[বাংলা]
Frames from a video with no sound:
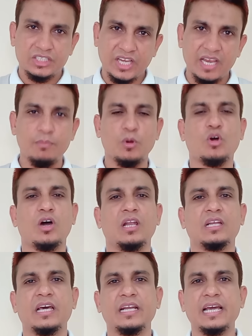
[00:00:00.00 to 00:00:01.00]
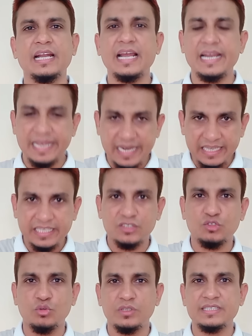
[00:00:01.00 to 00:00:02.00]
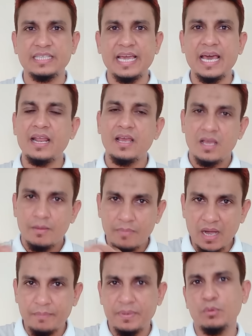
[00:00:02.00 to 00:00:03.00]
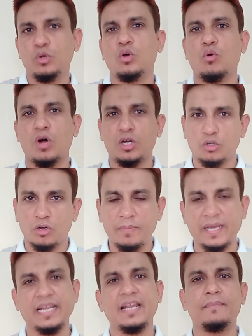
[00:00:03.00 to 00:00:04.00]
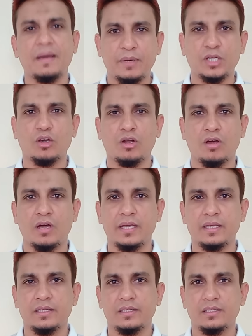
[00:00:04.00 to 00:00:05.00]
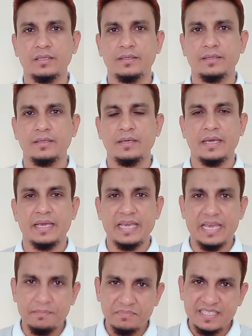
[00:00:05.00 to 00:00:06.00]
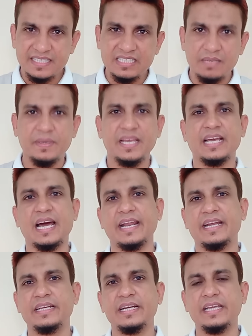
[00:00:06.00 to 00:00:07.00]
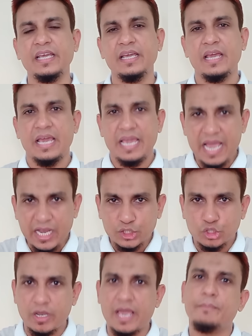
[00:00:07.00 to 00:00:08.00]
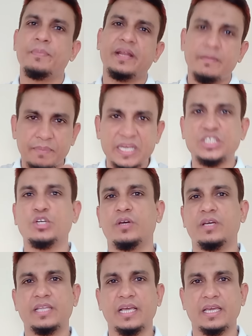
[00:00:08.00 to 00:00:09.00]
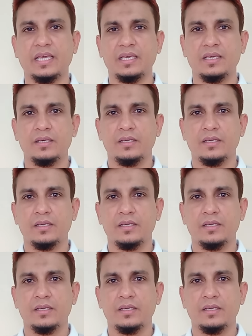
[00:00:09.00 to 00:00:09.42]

শিল্প কলকারখানার এলটি সুইচ গিয়ার বা বিভিন্ন কন্ট্রোল প্যানেলে ব্যবহার করা হয় এমসিসিবি এর কারেন্ট রেটিং একশো অ্যাম্পেরের বেশি হয়ে থাকে